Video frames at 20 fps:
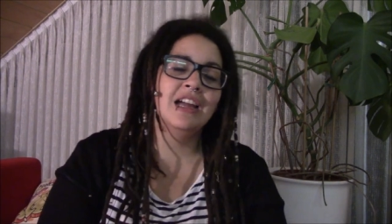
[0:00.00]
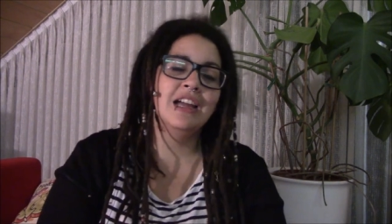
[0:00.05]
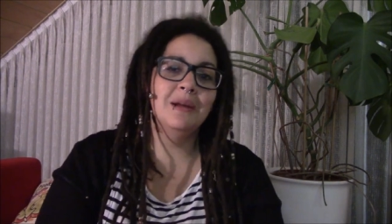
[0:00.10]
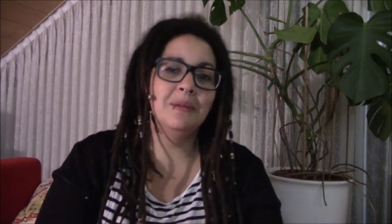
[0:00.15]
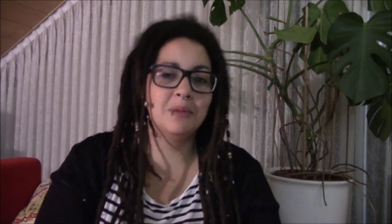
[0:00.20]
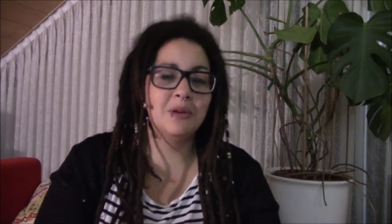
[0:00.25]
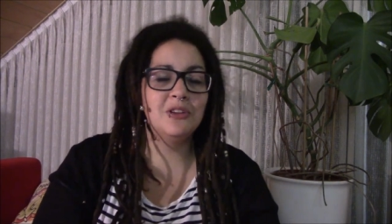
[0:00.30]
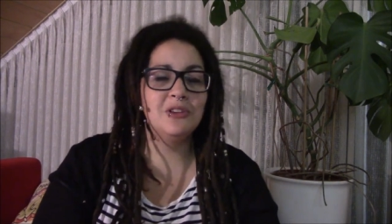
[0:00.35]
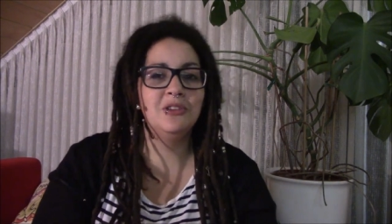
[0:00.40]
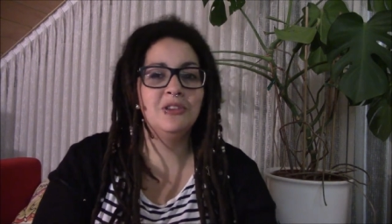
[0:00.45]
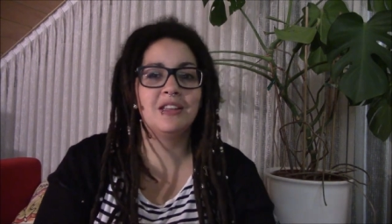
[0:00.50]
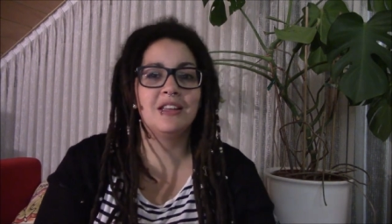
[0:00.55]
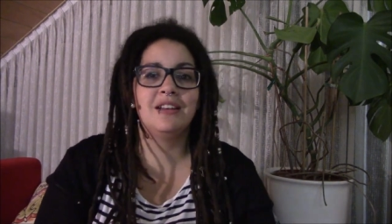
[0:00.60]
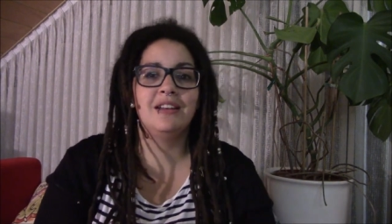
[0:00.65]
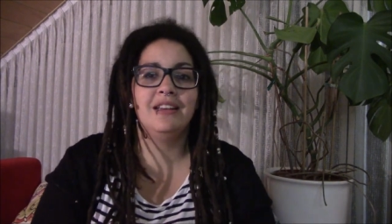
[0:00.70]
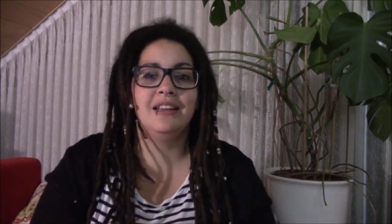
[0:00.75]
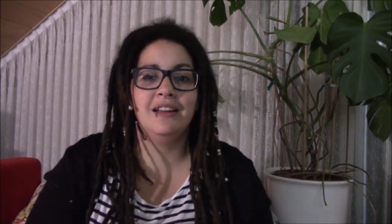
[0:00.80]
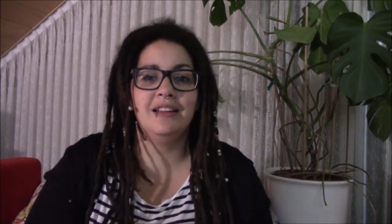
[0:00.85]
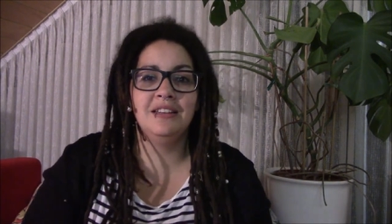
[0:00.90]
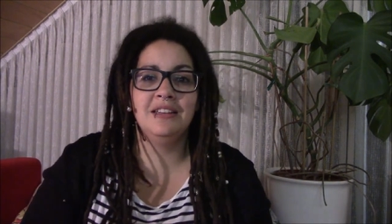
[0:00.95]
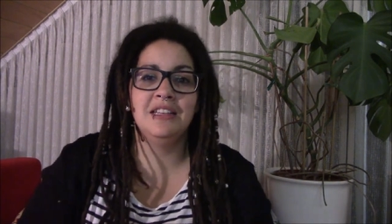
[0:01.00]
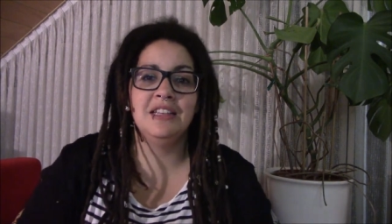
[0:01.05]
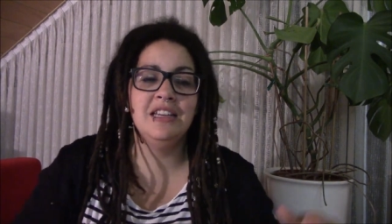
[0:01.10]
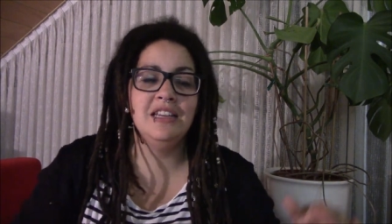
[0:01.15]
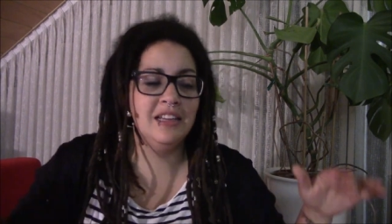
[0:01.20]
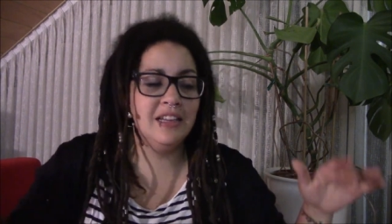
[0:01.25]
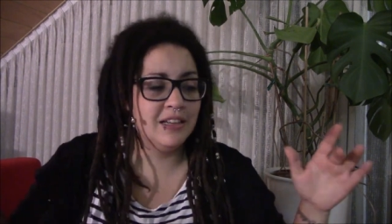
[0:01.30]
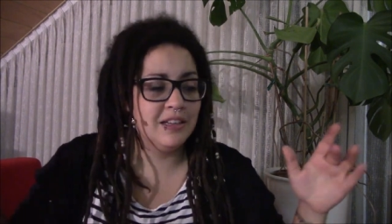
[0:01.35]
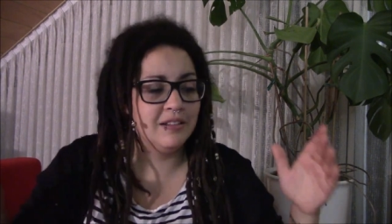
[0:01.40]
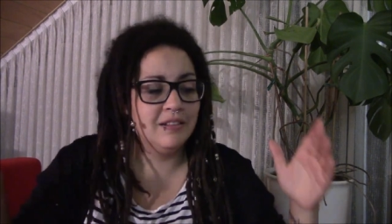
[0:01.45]
Im Dressursattel. Ich hatte die
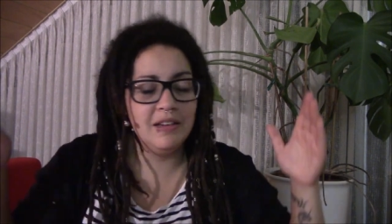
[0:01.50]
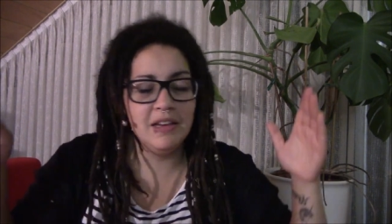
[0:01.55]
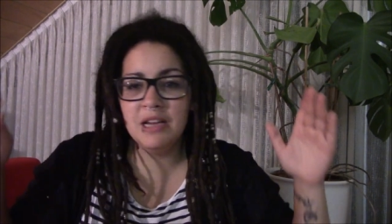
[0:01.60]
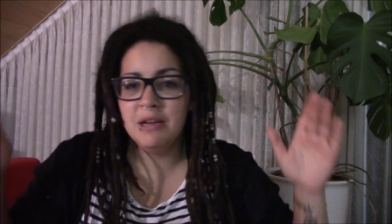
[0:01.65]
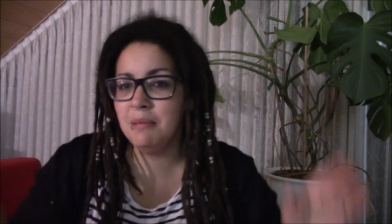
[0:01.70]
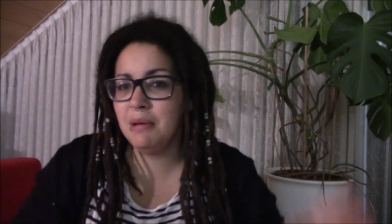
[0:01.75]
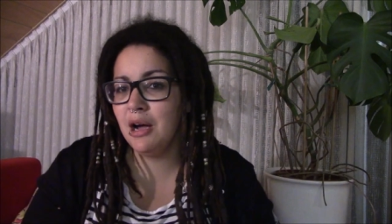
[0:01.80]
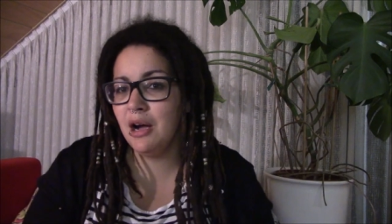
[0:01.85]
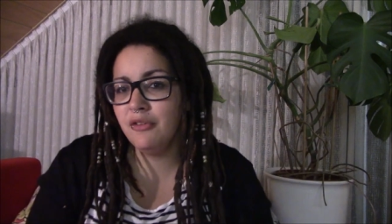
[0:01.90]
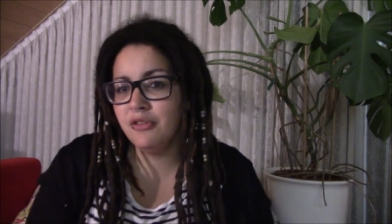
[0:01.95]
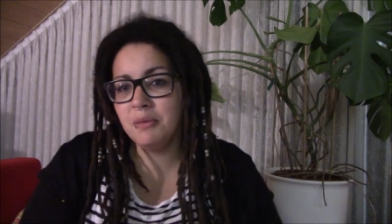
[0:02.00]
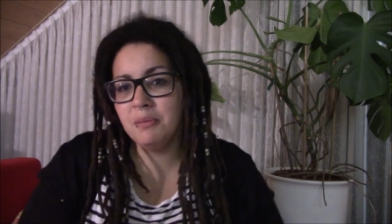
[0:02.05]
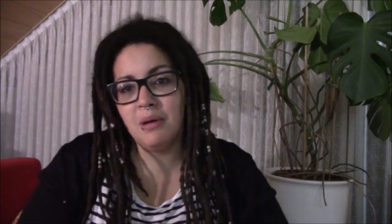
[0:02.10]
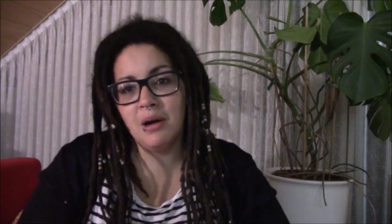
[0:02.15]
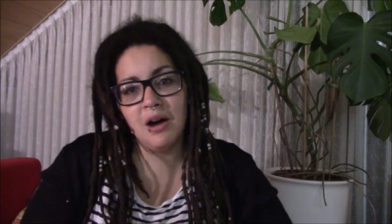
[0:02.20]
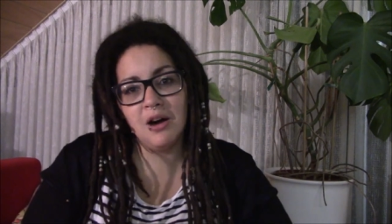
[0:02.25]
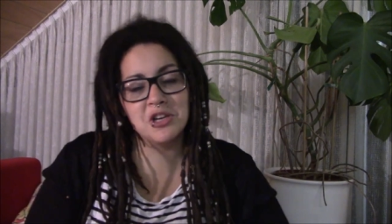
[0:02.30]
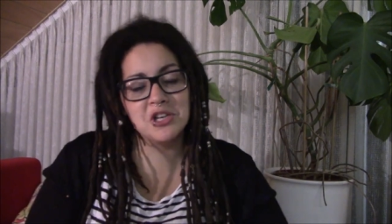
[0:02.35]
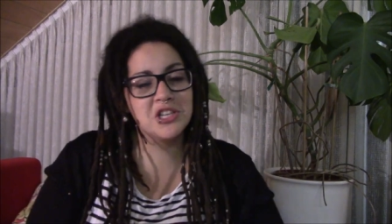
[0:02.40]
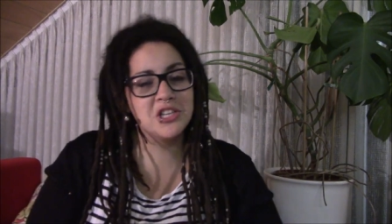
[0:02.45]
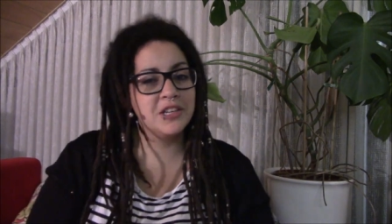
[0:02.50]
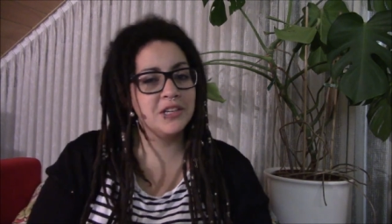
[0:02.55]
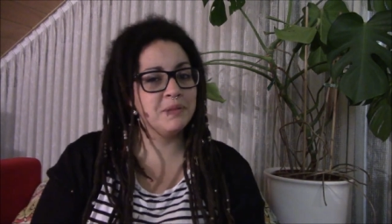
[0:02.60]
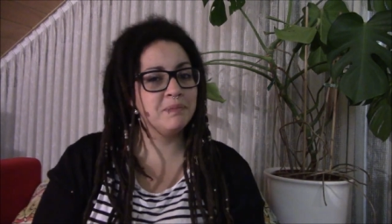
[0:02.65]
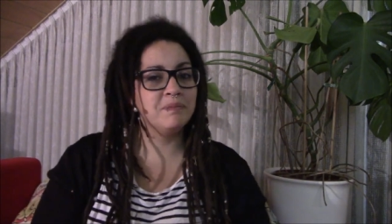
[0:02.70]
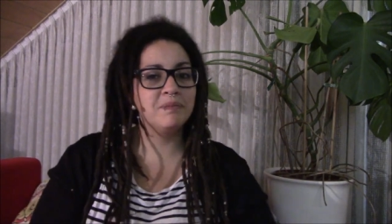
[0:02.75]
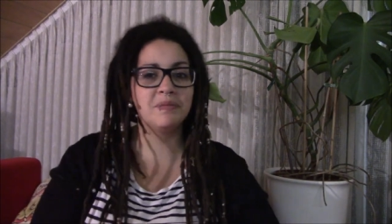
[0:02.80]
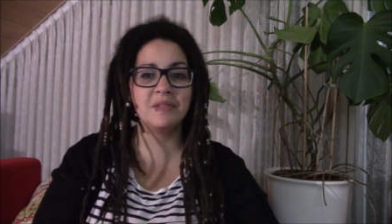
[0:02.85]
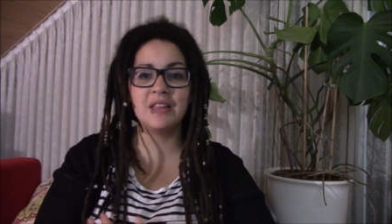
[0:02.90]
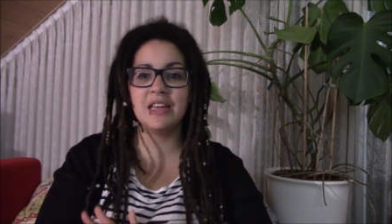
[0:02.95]
Knie immer auf den
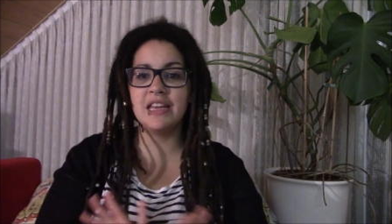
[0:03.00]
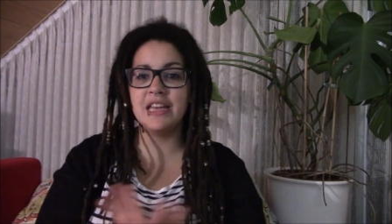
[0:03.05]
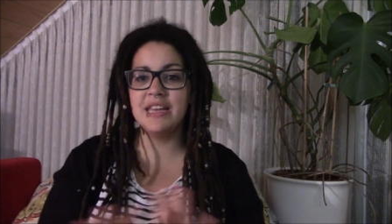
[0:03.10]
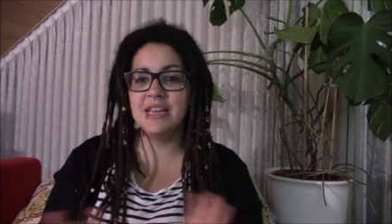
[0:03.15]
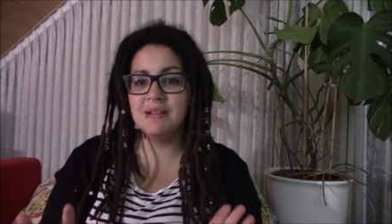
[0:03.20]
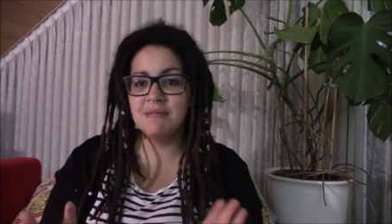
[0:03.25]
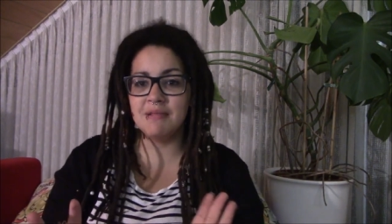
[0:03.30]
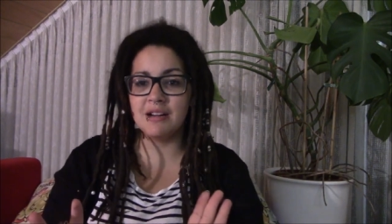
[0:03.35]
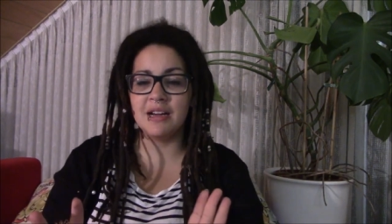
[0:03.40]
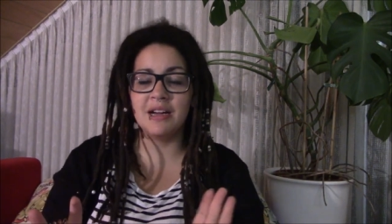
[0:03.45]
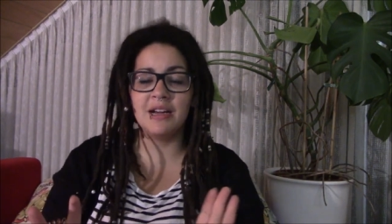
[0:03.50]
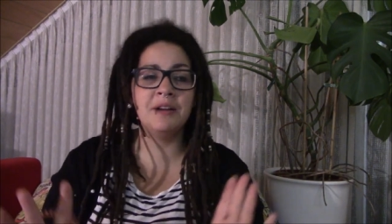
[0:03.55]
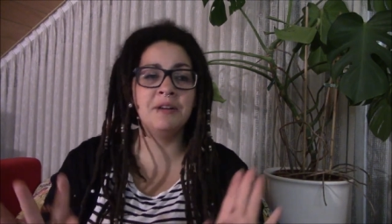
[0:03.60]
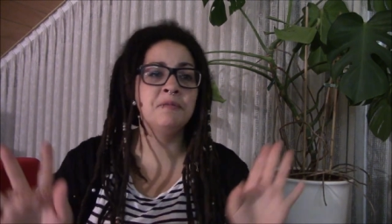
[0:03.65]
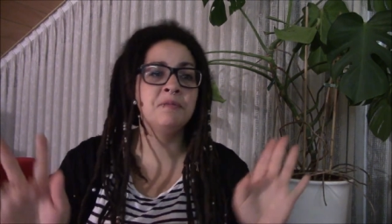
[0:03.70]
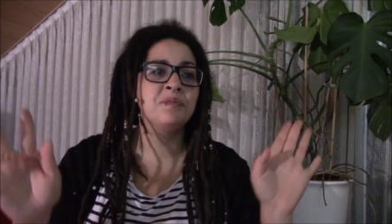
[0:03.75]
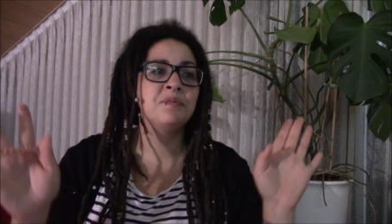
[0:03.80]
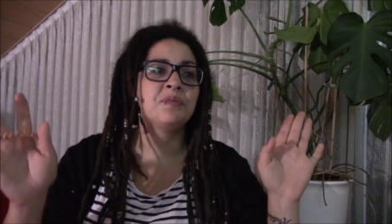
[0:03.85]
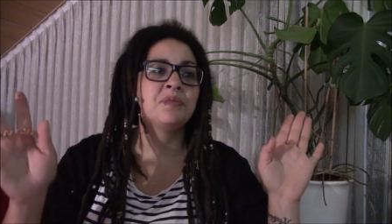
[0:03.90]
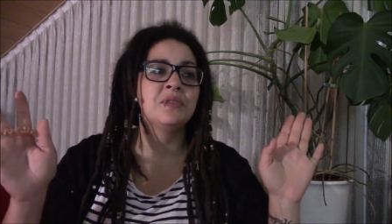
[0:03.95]
Pauschen. Immer.